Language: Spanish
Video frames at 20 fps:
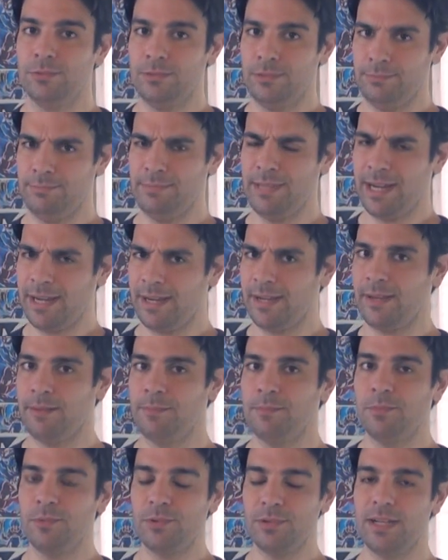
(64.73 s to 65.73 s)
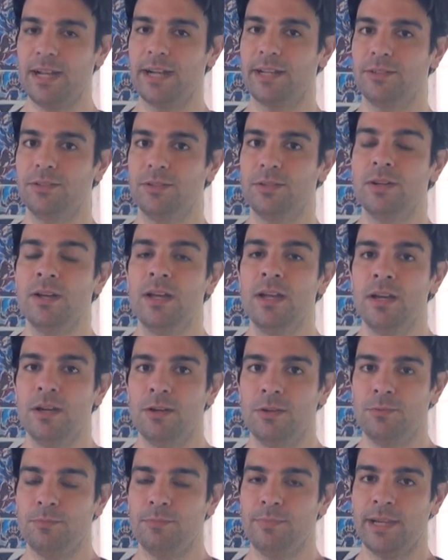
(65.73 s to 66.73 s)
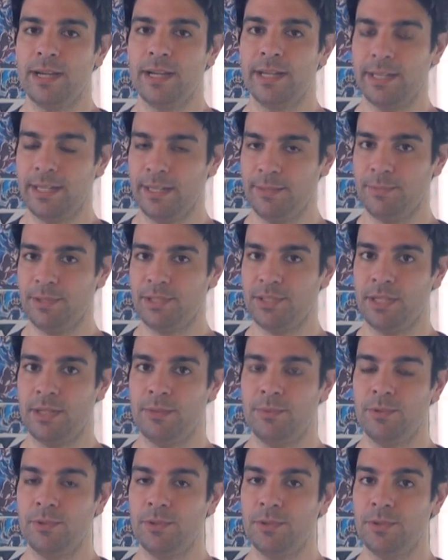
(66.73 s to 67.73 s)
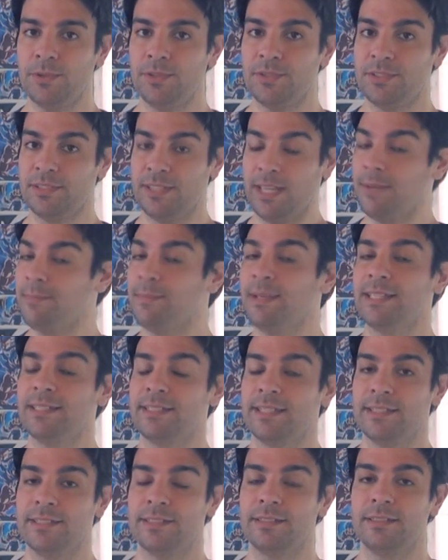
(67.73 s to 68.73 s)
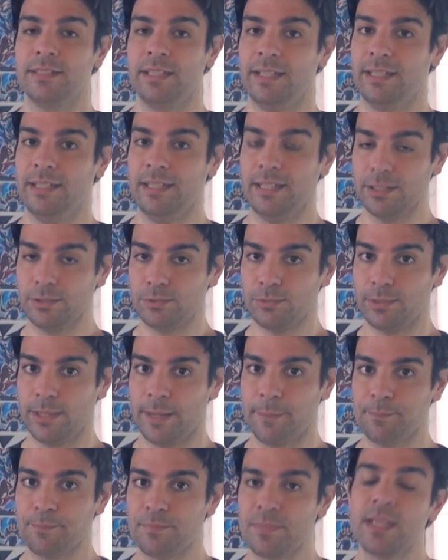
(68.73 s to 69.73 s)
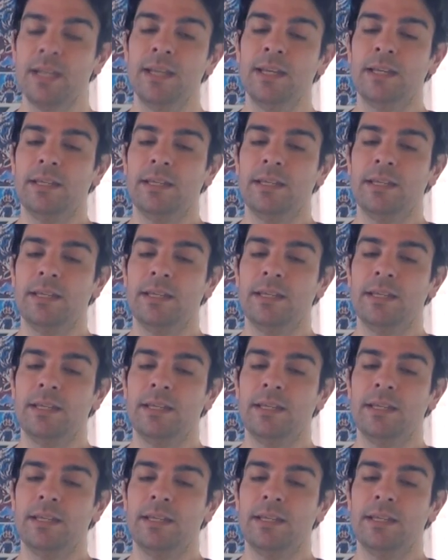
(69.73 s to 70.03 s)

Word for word: un viaje muy largo, un viaje que me llevó seis meses de lectura.